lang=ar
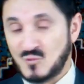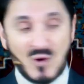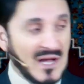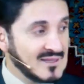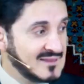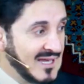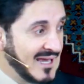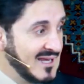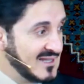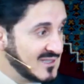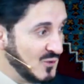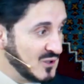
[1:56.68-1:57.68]
واحد
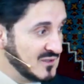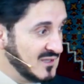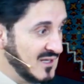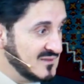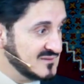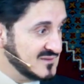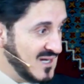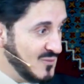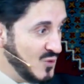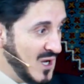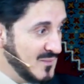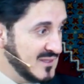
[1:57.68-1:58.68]
دخل يتوضأ
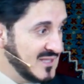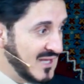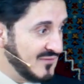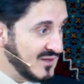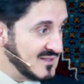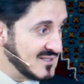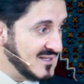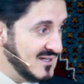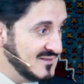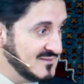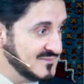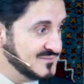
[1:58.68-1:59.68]
أبو أحمد يعرف القصة